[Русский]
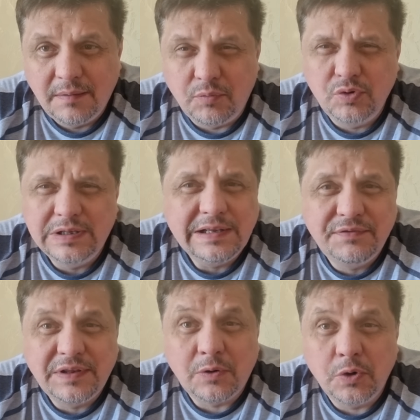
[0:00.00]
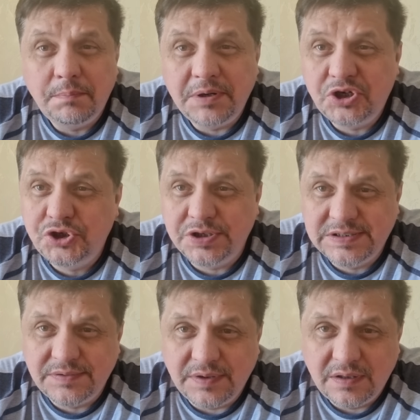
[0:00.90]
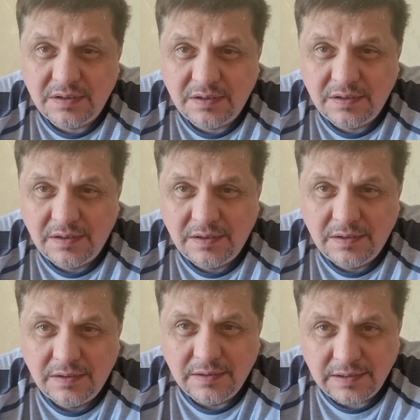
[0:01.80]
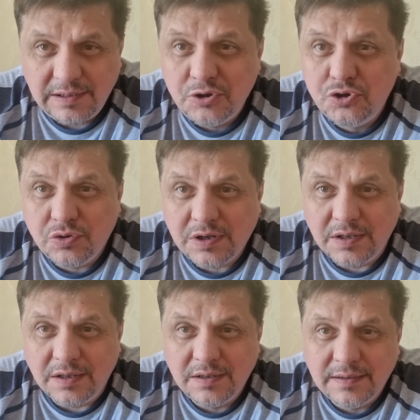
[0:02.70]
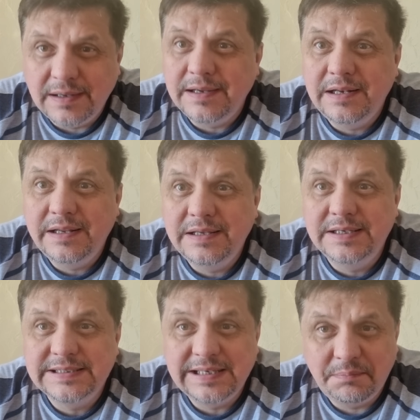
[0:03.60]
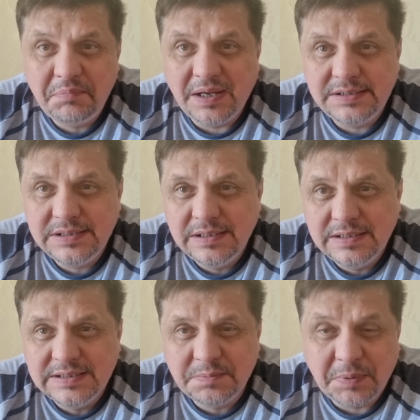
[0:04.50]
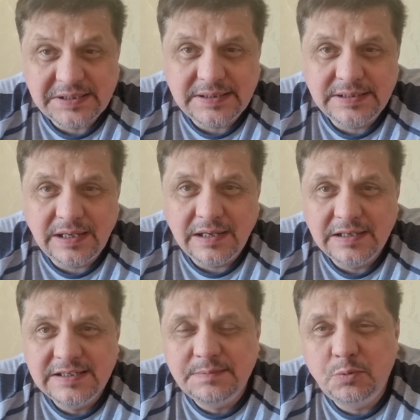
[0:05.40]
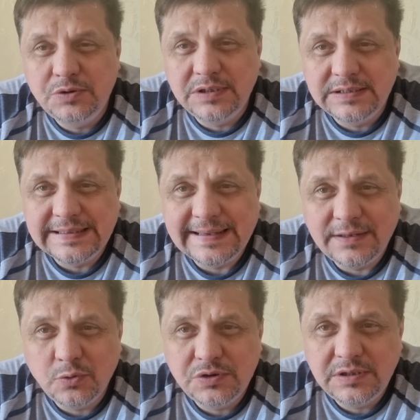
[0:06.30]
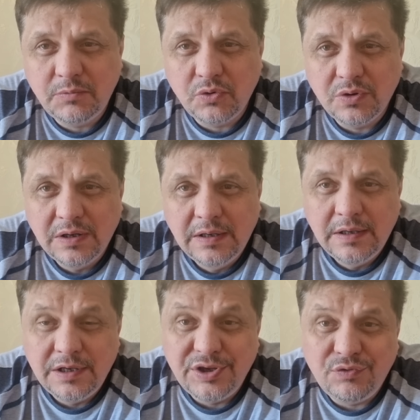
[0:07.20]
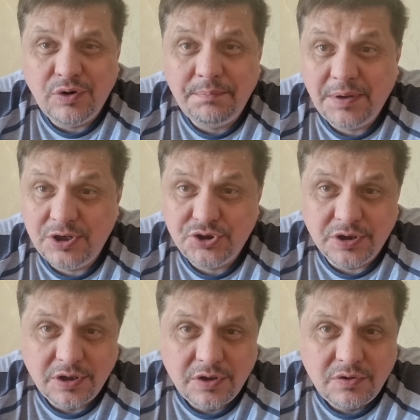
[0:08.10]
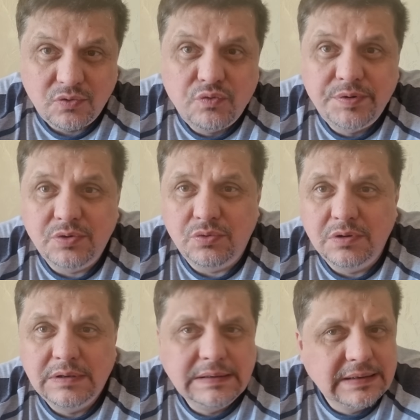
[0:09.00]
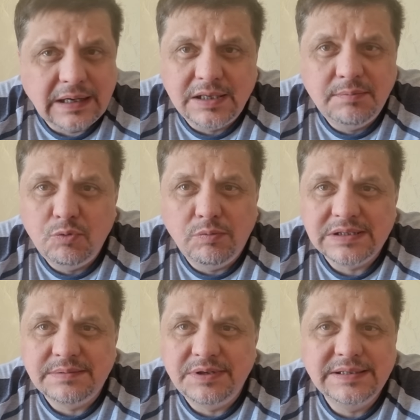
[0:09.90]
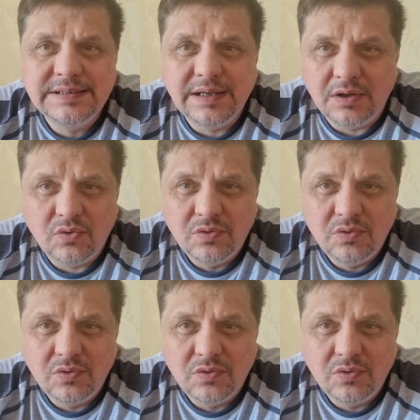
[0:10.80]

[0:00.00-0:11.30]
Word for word: Будет ли второе пришествие? или еще рано, да, или если опять Спаситель спустится на эту землю, его опять же убьют. Каким образом, не знаю.